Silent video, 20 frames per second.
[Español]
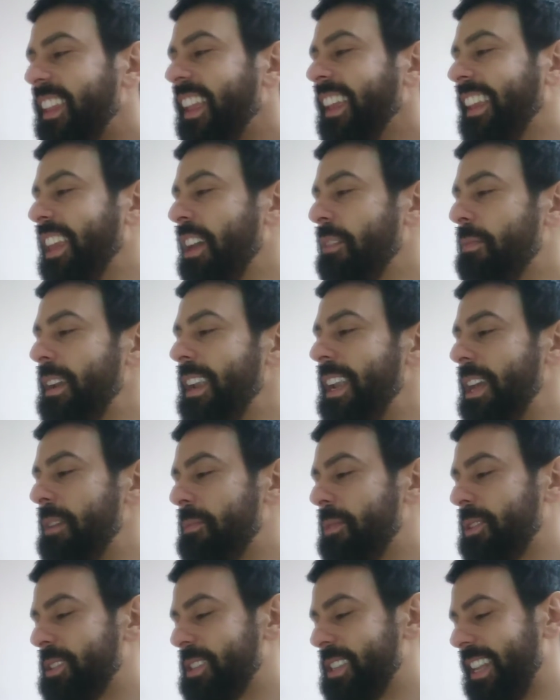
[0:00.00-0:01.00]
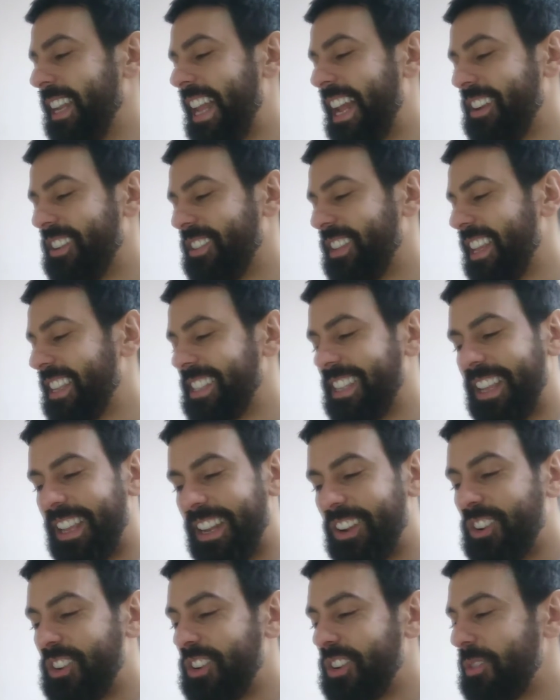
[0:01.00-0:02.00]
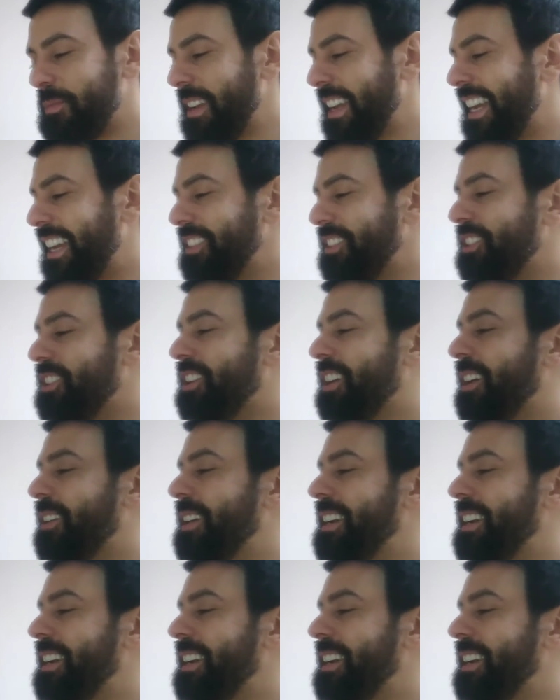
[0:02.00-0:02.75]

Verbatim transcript: Y después leemos las notas. No, no, no, me encantó. A